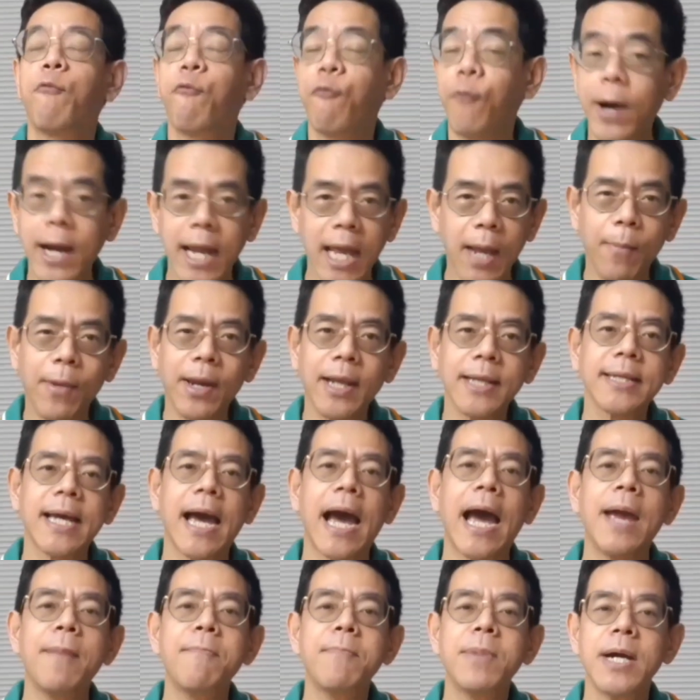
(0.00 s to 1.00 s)
First เองไม่ได้
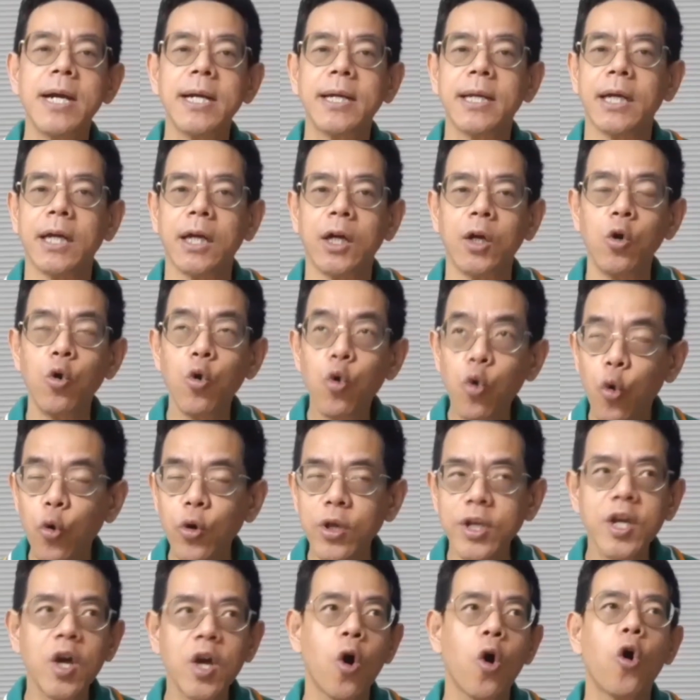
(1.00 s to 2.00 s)
ใช้มือถือ
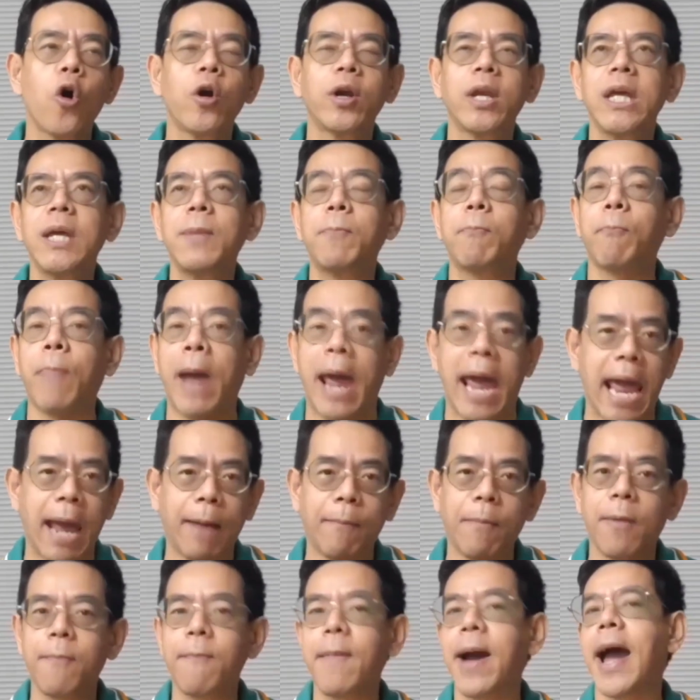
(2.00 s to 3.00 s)
รุ่นยี่ห้อที่แพ
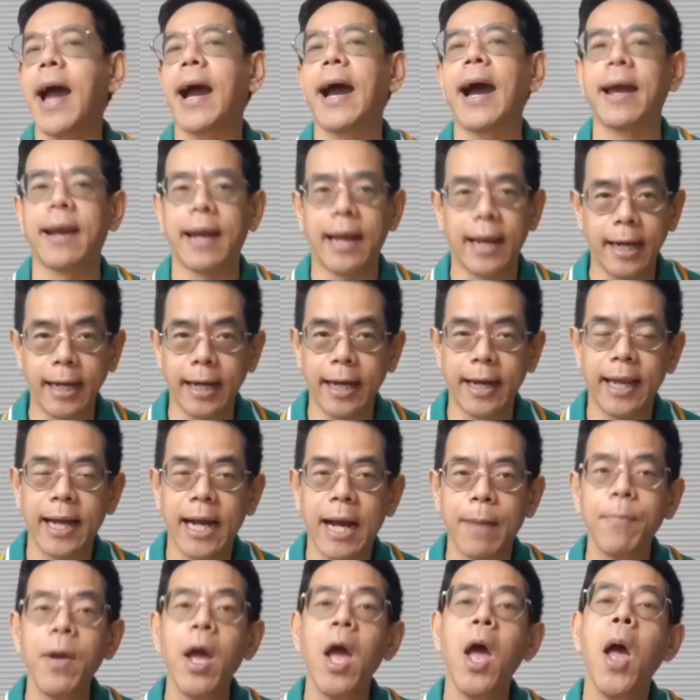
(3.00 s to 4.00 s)
งมากๆอะไรเลย
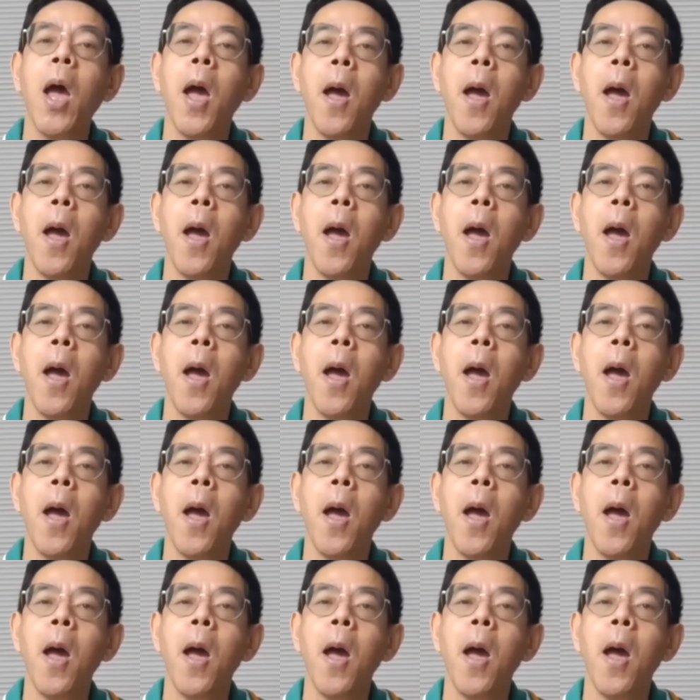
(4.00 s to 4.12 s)
นะครับ